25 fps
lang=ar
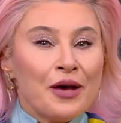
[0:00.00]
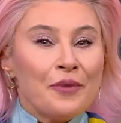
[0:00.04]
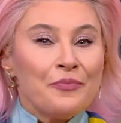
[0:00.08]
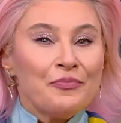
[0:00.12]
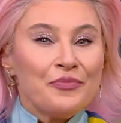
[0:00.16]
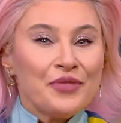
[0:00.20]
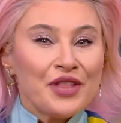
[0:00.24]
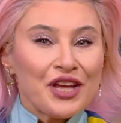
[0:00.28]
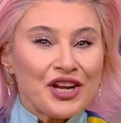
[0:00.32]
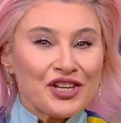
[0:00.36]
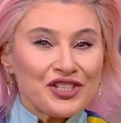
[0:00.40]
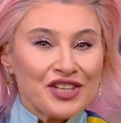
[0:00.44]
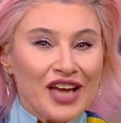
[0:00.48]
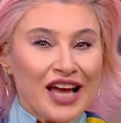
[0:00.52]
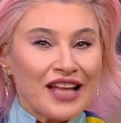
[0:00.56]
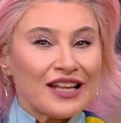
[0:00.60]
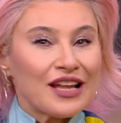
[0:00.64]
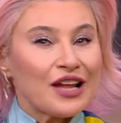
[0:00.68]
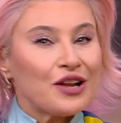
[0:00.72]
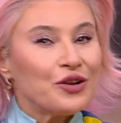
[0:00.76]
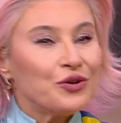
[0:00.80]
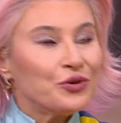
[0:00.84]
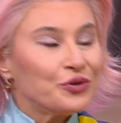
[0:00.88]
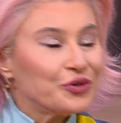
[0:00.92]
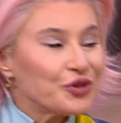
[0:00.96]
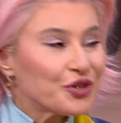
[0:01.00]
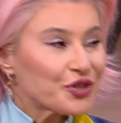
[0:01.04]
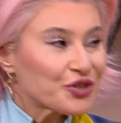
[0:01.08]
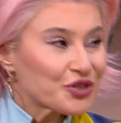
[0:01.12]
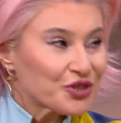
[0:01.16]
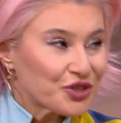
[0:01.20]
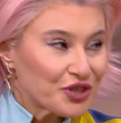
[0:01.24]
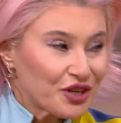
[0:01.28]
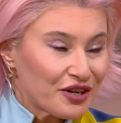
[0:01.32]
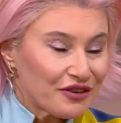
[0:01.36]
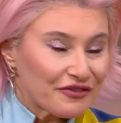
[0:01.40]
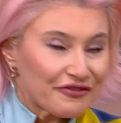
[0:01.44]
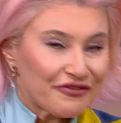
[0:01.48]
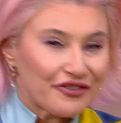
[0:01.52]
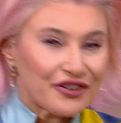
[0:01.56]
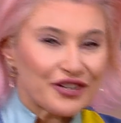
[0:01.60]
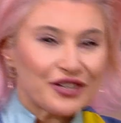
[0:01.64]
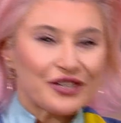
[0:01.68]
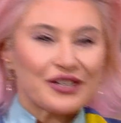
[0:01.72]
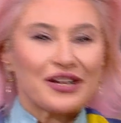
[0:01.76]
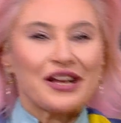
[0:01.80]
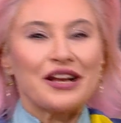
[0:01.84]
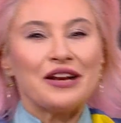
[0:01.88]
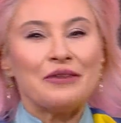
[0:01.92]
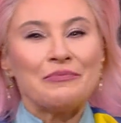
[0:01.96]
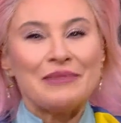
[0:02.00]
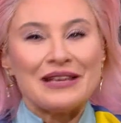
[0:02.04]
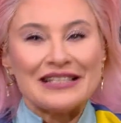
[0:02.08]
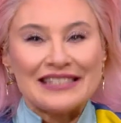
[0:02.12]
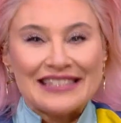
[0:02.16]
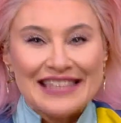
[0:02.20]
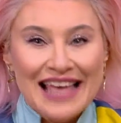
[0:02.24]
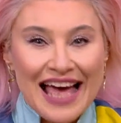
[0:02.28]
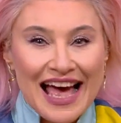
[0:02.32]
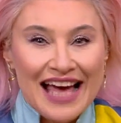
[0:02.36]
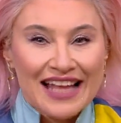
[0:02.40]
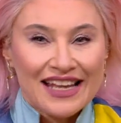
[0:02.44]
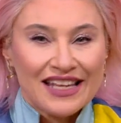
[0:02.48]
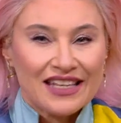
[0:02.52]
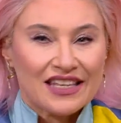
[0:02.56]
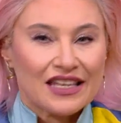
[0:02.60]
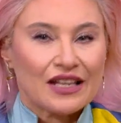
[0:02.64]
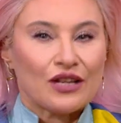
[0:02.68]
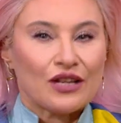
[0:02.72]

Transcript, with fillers: بنرجع للون السيرفر الميتاليك